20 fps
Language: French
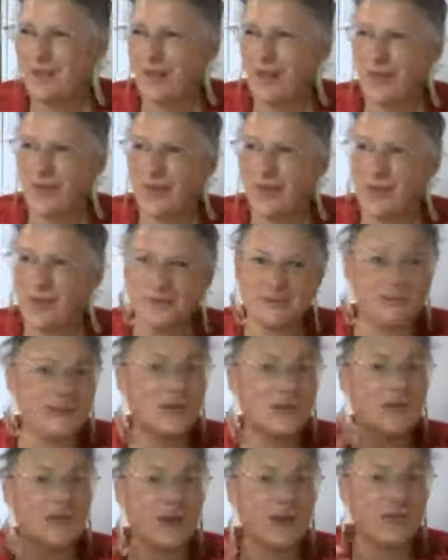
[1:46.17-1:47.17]
euh, j'ai
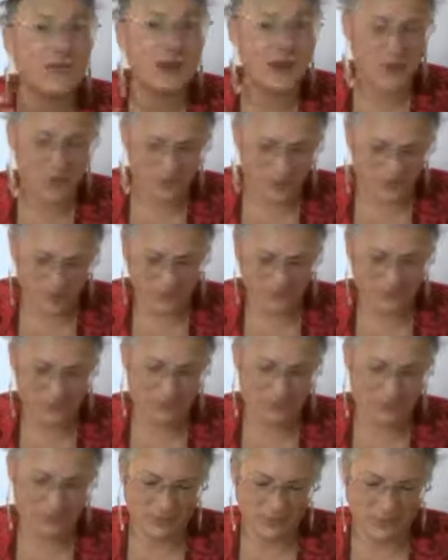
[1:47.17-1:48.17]
de la valeur,
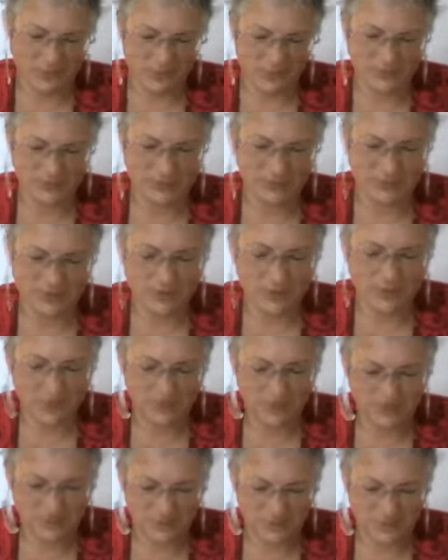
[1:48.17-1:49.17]
voilà, c'est dans
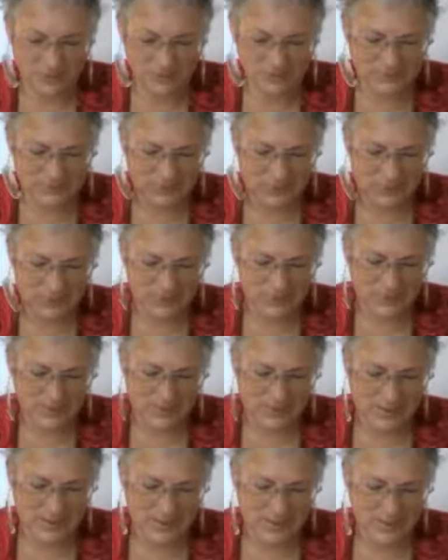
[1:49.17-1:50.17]
ce sens-là.
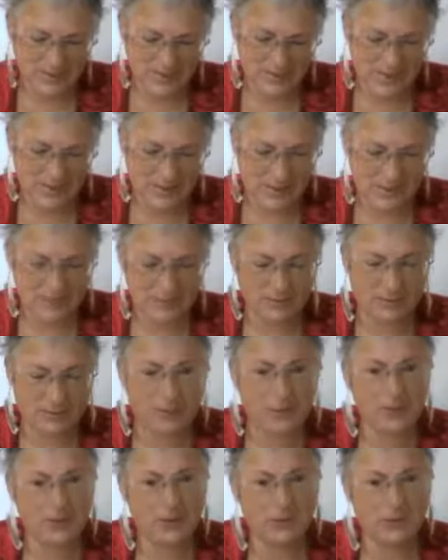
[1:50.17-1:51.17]
Et dans le
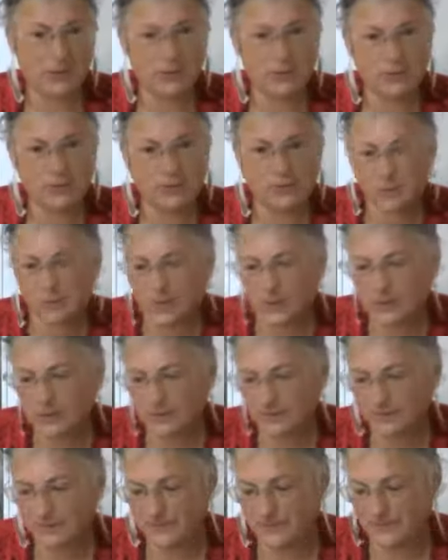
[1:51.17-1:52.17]
tarot, en tout cas,
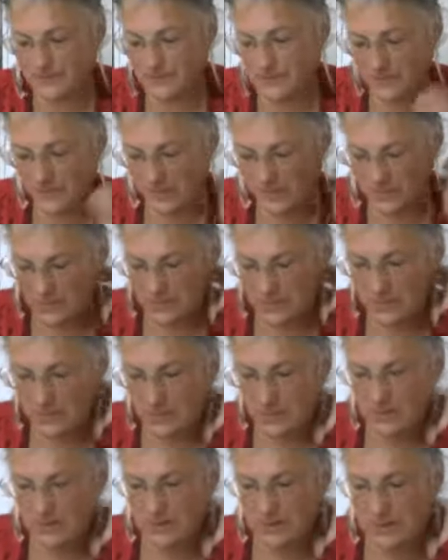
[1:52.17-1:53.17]
il y
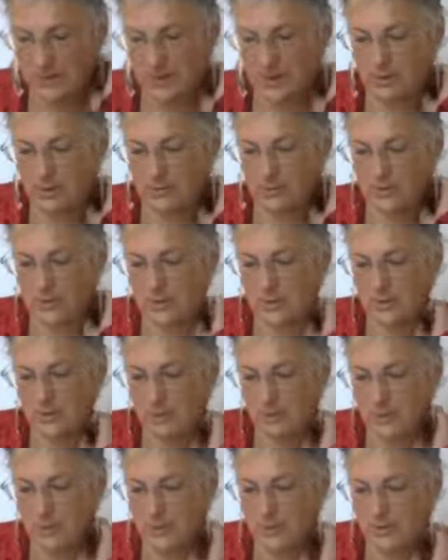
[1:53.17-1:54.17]
a une carte qui
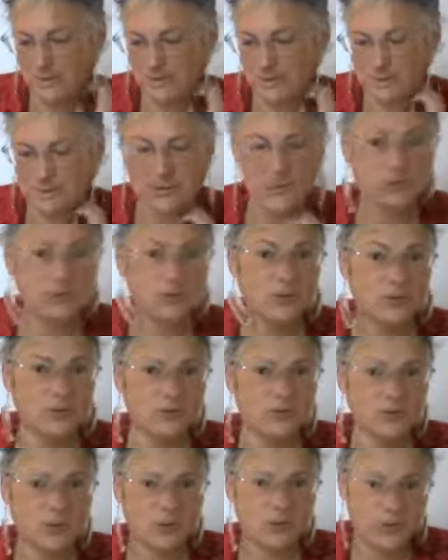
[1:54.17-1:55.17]
représente cette
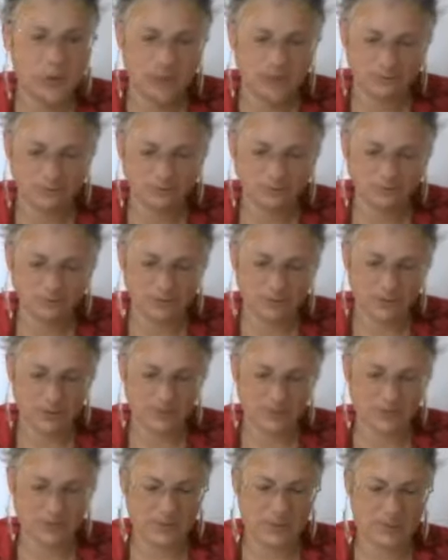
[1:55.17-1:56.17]
notion-là, qui va
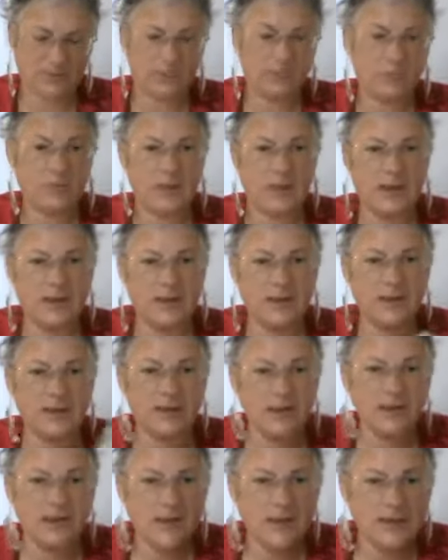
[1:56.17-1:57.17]
peut-être vous parler,
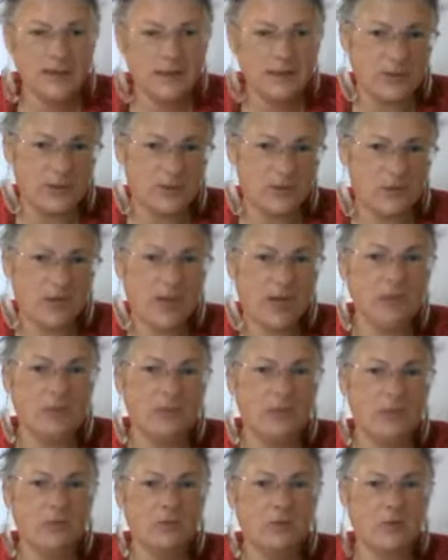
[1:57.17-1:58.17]
c'est le
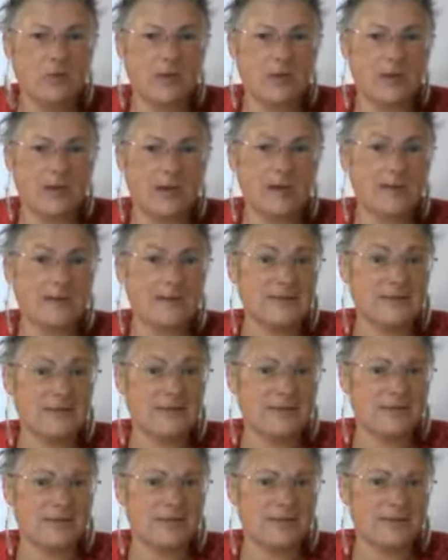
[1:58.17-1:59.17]
chariot, hein, la
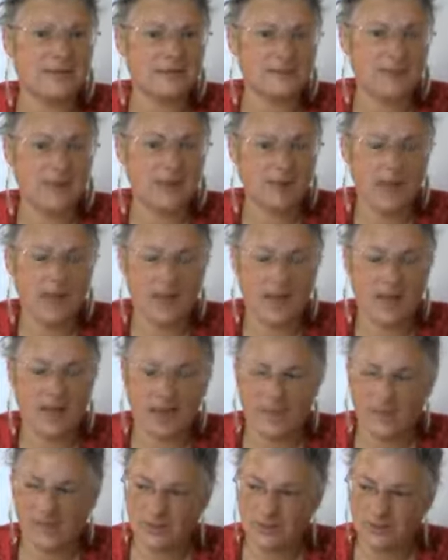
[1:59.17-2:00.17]
7
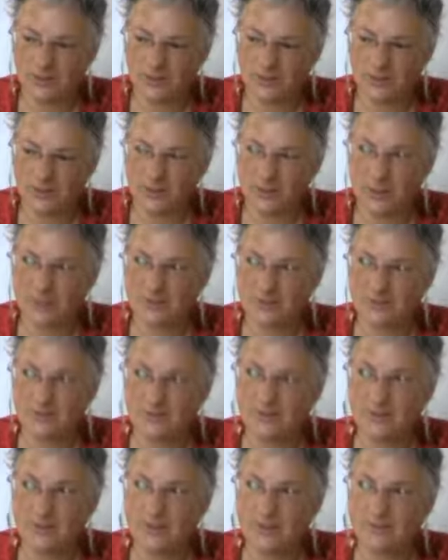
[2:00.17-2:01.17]
avec ce côté
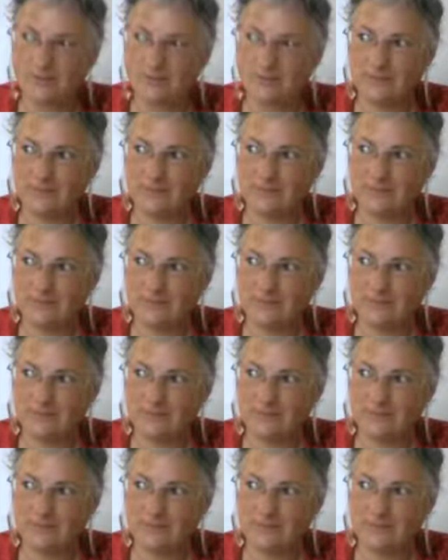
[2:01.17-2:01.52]
aussi,